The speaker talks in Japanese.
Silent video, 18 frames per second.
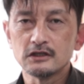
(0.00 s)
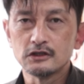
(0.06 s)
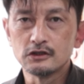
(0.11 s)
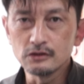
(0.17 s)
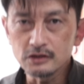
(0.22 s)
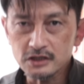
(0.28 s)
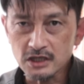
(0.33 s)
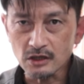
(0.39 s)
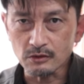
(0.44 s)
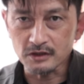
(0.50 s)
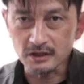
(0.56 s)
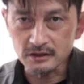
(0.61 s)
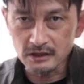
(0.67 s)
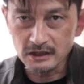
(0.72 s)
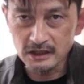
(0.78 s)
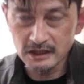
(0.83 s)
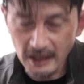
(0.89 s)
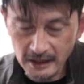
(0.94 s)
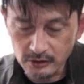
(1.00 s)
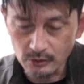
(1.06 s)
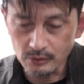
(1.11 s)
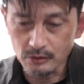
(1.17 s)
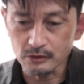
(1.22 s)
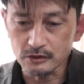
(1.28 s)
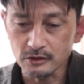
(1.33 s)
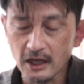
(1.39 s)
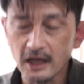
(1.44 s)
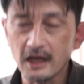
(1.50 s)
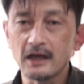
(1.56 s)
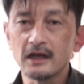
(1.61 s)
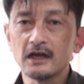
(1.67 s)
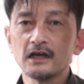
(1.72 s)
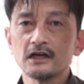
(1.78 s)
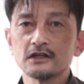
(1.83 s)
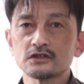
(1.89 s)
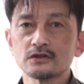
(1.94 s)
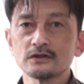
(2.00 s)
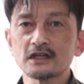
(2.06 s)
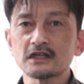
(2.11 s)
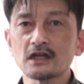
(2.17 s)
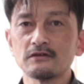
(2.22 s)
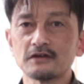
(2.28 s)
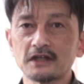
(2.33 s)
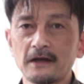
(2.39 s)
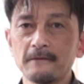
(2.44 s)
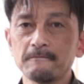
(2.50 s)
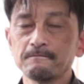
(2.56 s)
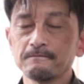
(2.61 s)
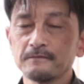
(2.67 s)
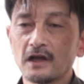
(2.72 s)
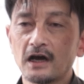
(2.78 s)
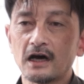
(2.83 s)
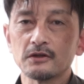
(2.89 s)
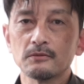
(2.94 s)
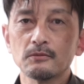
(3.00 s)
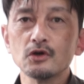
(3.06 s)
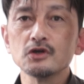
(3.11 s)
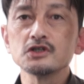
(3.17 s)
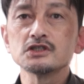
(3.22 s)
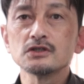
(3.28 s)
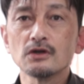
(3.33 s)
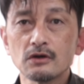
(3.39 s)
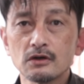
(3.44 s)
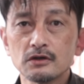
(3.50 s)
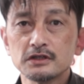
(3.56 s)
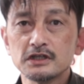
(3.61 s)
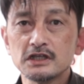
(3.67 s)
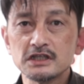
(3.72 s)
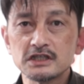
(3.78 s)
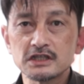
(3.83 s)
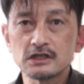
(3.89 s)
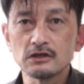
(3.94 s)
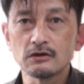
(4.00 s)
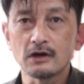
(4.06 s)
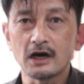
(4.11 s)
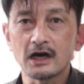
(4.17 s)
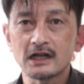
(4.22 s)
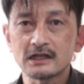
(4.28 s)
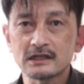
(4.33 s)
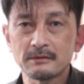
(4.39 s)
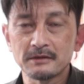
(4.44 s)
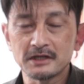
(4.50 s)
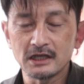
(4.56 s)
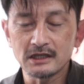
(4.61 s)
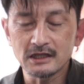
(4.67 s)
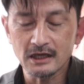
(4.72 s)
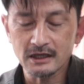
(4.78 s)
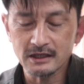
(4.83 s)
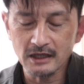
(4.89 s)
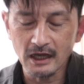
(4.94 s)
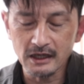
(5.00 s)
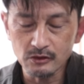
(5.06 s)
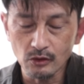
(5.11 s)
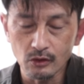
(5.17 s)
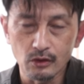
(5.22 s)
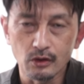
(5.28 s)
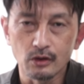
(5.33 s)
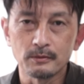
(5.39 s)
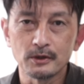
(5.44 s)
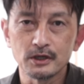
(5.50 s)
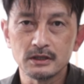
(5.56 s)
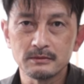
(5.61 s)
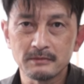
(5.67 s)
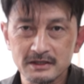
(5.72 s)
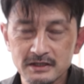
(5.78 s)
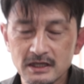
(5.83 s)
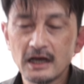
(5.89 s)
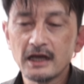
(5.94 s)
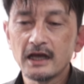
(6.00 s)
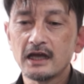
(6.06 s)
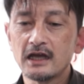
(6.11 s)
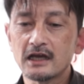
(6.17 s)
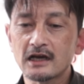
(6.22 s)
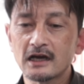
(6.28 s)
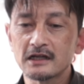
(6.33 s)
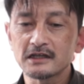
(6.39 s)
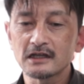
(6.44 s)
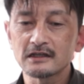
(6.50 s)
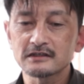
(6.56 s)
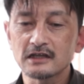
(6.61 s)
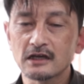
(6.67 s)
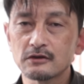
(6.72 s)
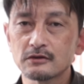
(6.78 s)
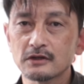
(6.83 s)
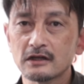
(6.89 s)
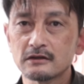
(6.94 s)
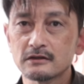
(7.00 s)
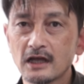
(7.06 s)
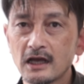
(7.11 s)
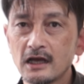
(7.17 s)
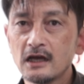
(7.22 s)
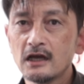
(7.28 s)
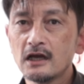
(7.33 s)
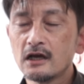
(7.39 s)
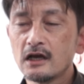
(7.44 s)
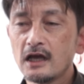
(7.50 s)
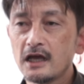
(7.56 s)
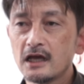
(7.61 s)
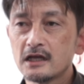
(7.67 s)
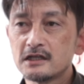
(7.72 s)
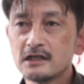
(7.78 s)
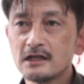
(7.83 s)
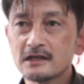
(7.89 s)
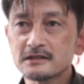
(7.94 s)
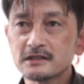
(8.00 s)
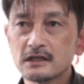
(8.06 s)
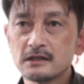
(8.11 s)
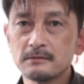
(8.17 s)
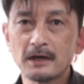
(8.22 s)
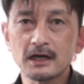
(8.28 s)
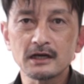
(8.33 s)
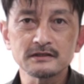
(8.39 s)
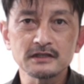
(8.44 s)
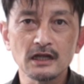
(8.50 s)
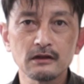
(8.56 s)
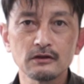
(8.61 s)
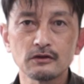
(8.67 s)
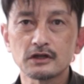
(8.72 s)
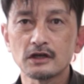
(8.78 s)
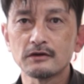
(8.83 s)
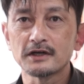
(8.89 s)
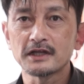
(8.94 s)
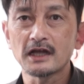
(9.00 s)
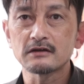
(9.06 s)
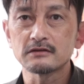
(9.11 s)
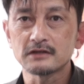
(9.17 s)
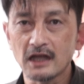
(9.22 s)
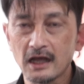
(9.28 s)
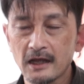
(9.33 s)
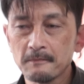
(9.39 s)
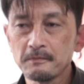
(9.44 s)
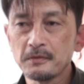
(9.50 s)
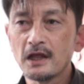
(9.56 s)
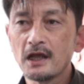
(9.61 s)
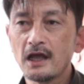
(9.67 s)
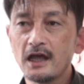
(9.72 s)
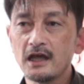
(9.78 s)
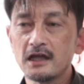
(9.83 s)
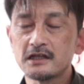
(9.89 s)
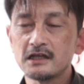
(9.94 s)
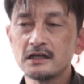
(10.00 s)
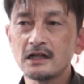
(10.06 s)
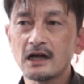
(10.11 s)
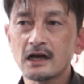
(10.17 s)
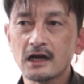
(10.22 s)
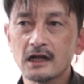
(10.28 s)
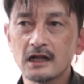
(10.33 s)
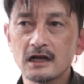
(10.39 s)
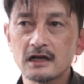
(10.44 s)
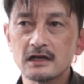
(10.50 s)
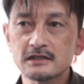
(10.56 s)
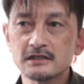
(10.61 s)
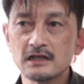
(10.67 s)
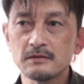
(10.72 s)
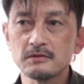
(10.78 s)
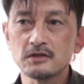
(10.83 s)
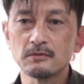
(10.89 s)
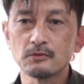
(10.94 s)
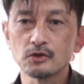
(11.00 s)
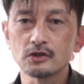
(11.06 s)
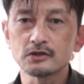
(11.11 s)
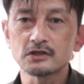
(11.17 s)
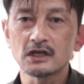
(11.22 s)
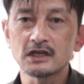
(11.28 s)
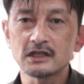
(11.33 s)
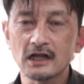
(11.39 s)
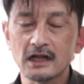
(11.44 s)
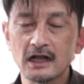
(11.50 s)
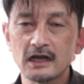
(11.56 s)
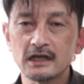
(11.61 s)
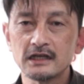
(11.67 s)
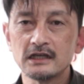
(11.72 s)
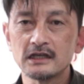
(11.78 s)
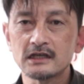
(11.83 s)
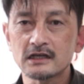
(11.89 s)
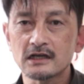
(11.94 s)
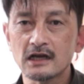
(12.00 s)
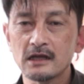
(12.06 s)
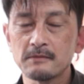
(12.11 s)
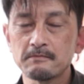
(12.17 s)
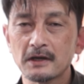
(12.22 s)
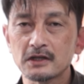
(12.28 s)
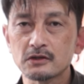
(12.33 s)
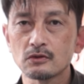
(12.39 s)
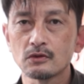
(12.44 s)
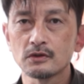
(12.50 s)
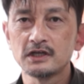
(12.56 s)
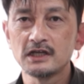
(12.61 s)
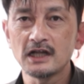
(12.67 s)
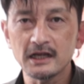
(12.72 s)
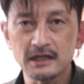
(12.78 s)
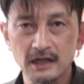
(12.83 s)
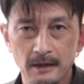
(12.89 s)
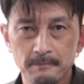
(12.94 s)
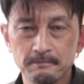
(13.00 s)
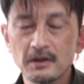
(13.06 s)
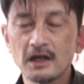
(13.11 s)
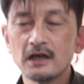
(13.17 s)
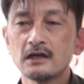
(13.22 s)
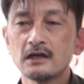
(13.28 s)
有していないということで、そのあたりはね、もう一度認識を改めていただきたいと思います。簡単な作業なので、ディーラーさんに任せるのではなくて、ディーラーから整備で戻ってきたら1回パッドを開いて、